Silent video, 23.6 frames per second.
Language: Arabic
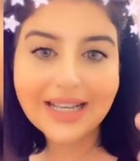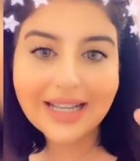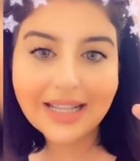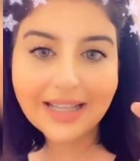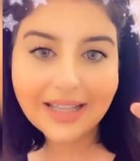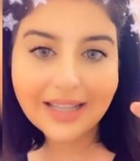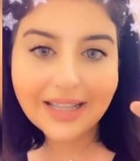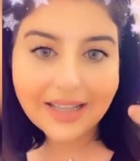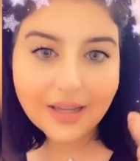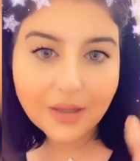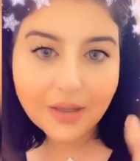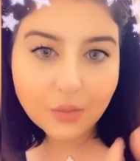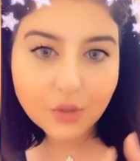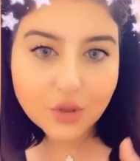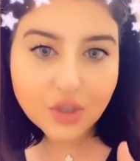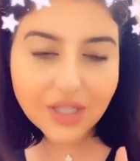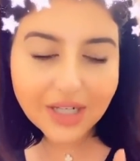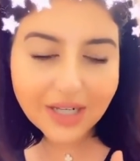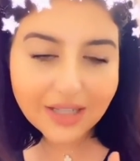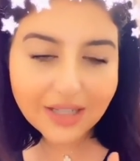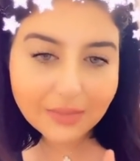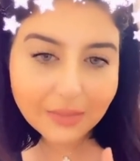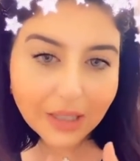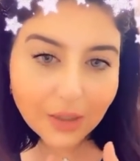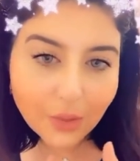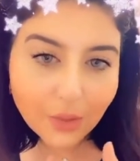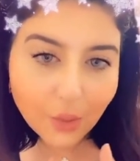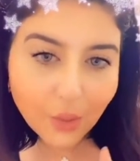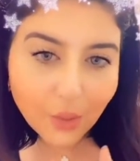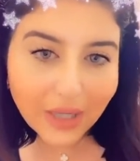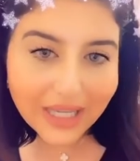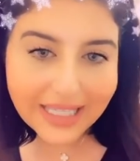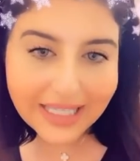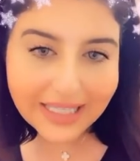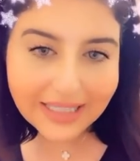لانه مجرد ما
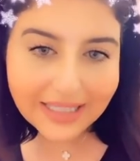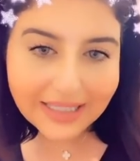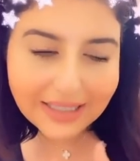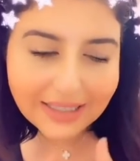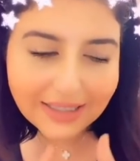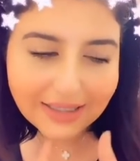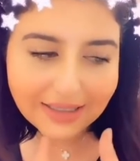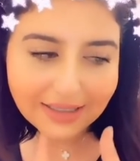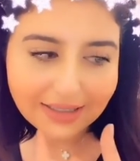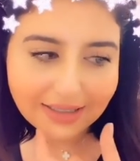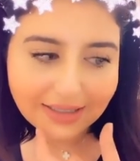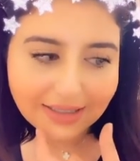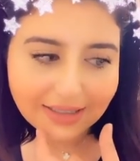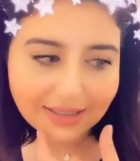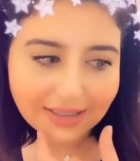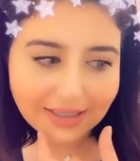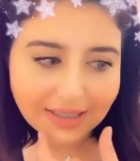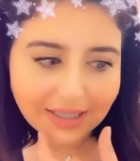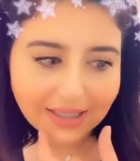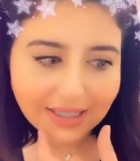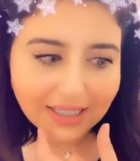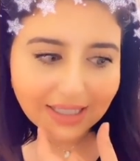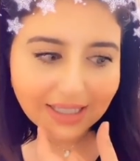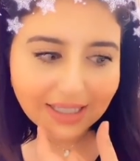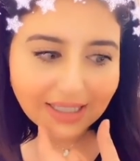الوي